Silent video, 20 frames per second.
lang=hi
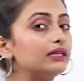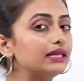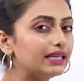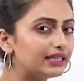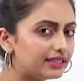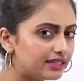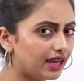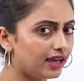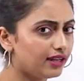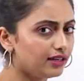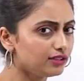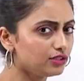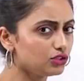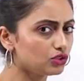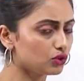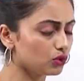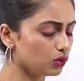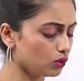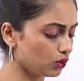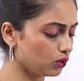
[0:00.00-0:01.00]
इटालियन
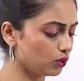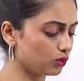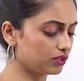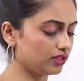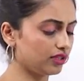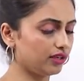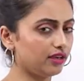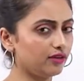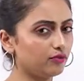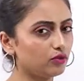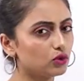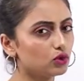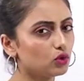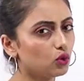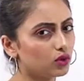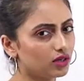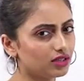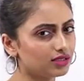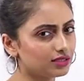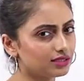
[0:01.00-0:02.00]
जो लोग होते हैं वो
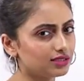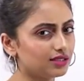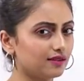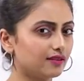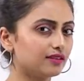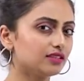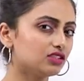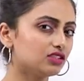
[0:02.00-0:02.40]
थोड़ा सा ज़्यादा